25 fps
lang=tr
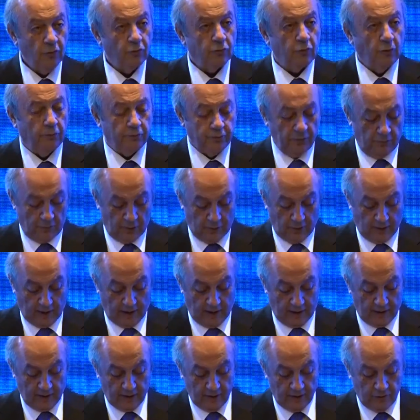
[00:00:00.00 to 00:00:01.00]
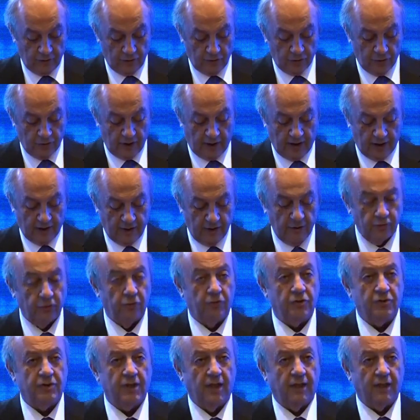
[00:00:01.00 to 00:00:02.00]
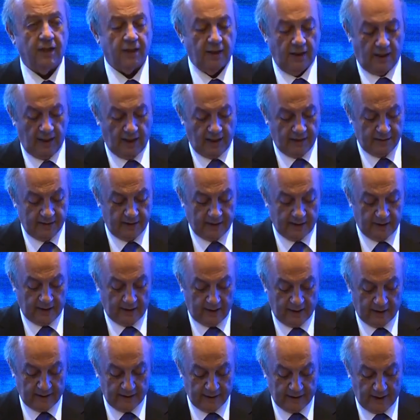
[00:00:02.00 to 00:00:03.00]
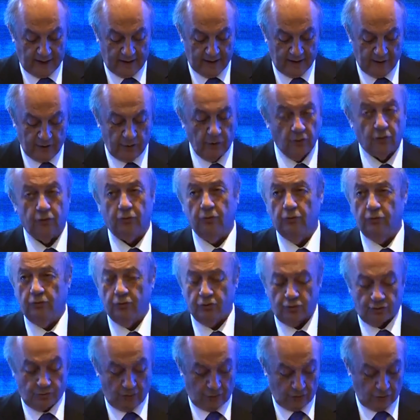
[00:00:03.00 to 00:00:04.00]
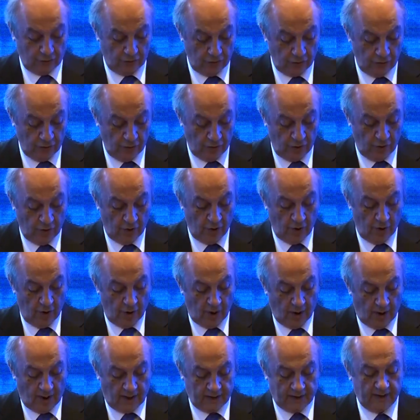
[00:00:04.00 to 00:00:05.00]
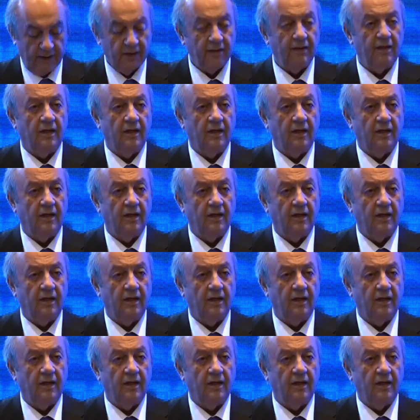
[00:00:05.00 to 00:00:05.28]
toplum olarak sürekli yüksek adrenalinden yorgun düştük. Artık